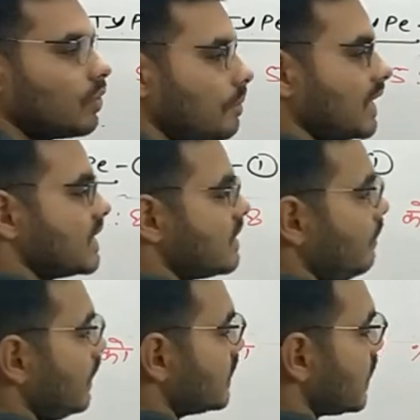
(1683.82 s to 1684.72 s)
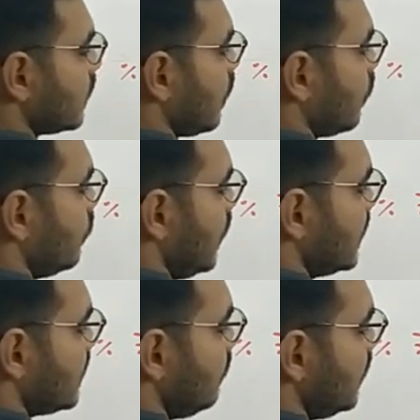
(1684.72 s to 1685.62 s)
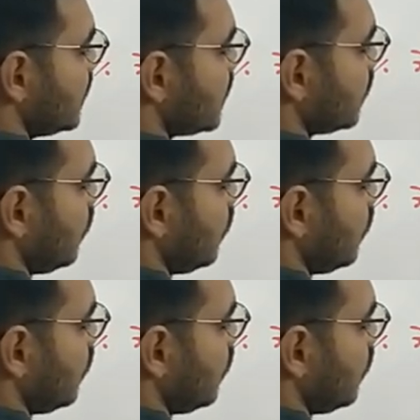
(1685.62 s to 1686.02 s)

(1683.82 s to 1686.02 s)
को मैं कैसे भी लिख सकता हूं ऐसे भी लिख सकता